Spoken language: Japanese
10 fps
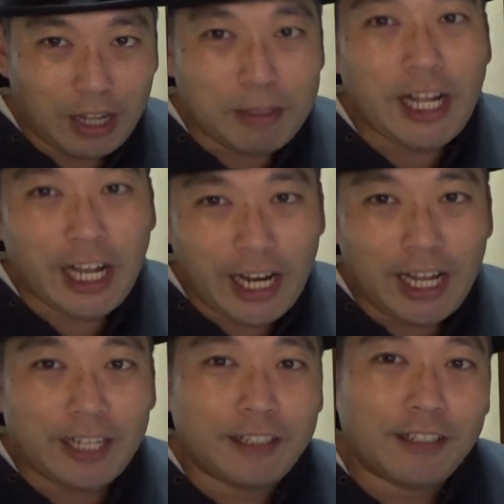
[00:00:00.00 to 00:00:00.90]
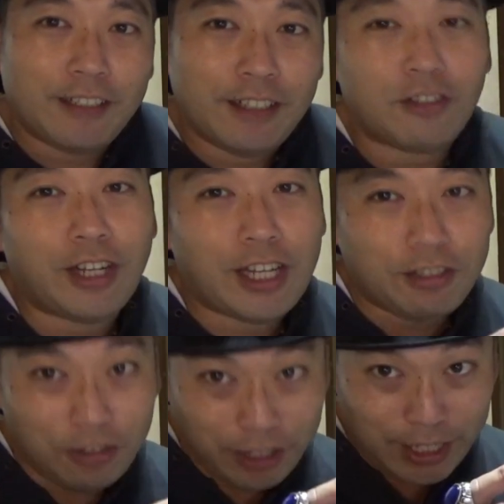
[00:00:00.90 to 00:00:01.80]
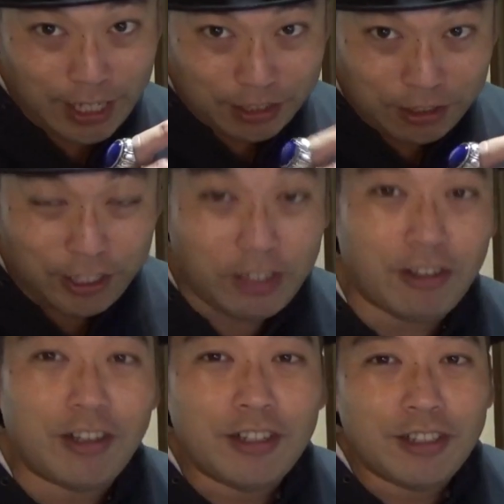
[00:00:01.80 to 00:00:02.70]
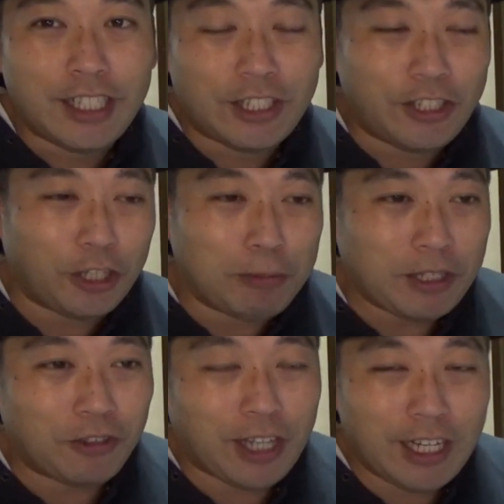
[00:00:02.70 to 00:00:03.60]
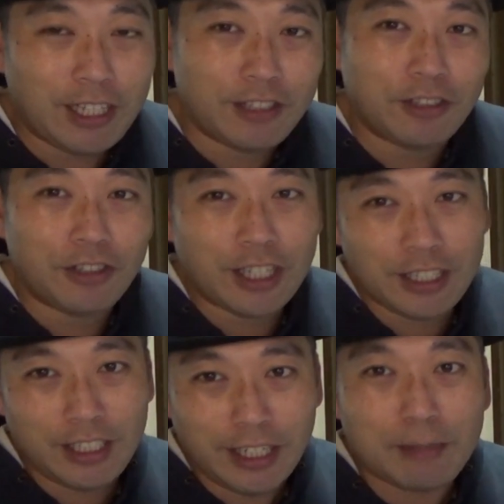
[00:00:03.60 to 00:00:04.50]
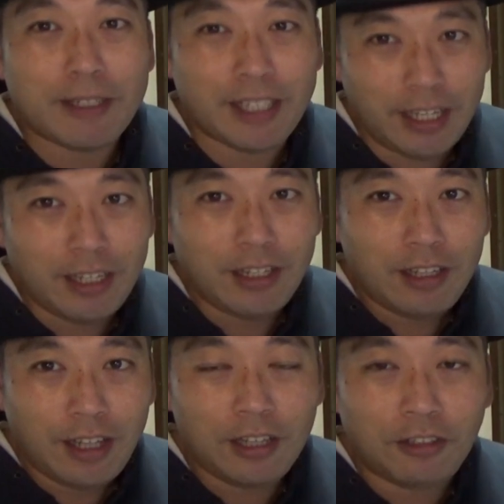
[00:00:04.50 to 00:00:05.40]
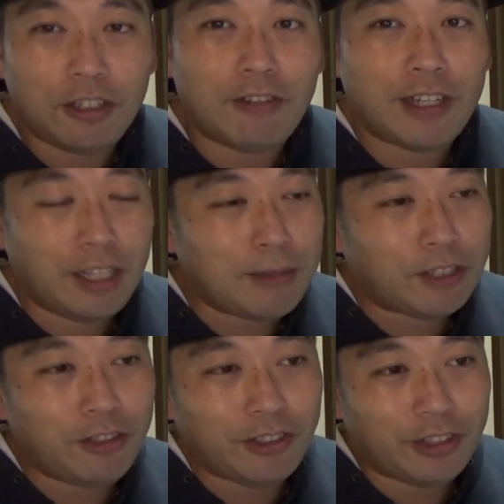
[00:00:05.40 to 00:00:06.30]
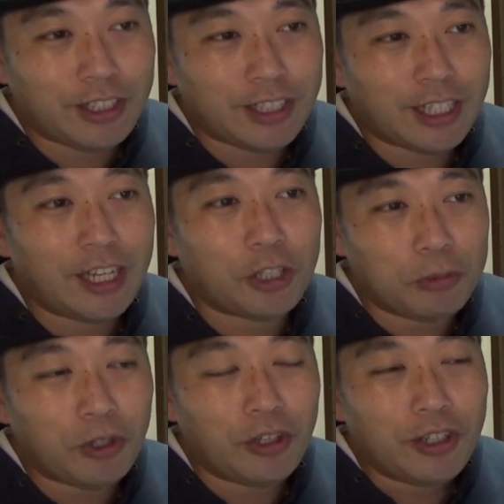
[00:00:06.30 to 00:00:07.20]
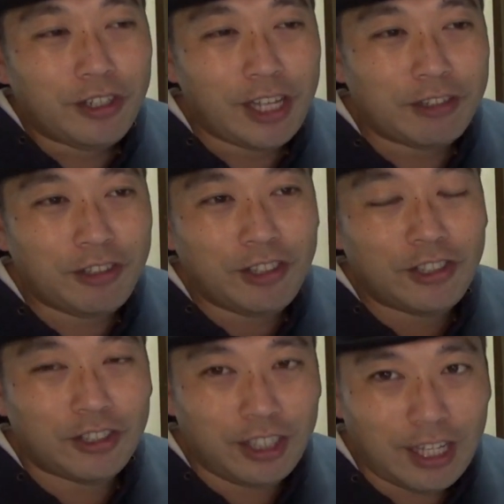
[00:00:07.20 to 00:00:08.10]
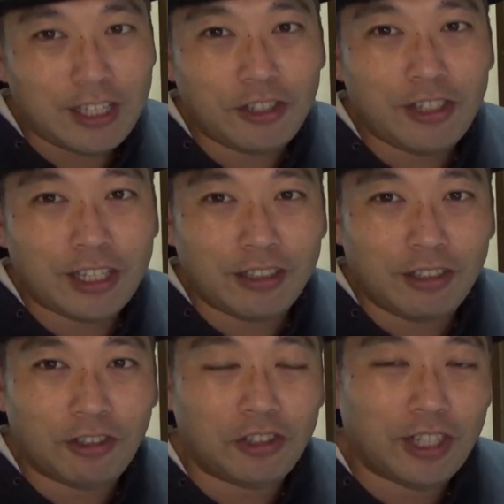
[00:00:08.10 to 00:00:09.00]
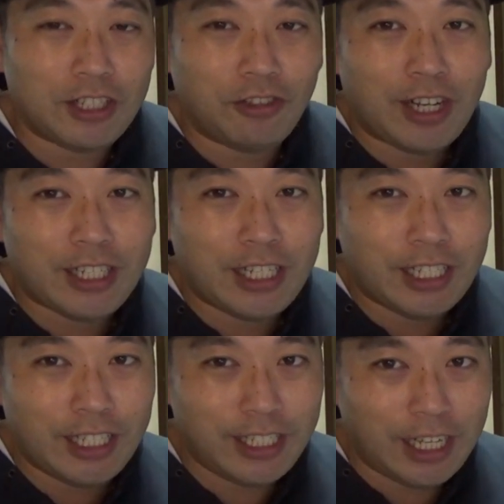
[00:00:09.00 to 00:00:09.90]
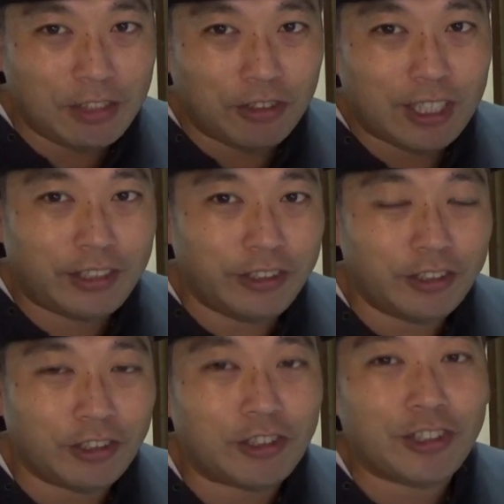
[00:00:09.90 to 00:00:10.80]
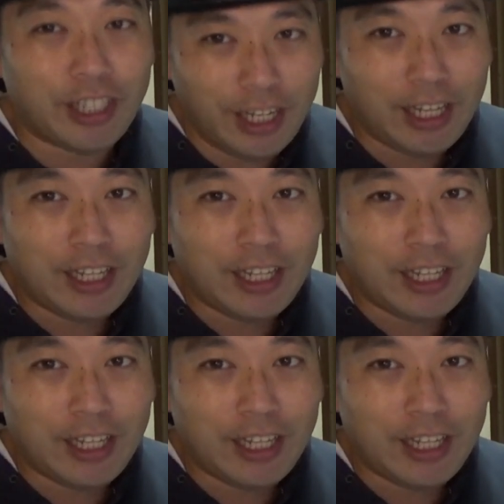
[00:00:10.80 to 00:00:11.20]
見ながらそれがその日が来る日をじっくりと待とうかなってそういう感じになりましたねはいというわけでまあ急遽でしたけれども Yahoo ニュースにね俊也くんのことが紹介された記事が載ったというところでね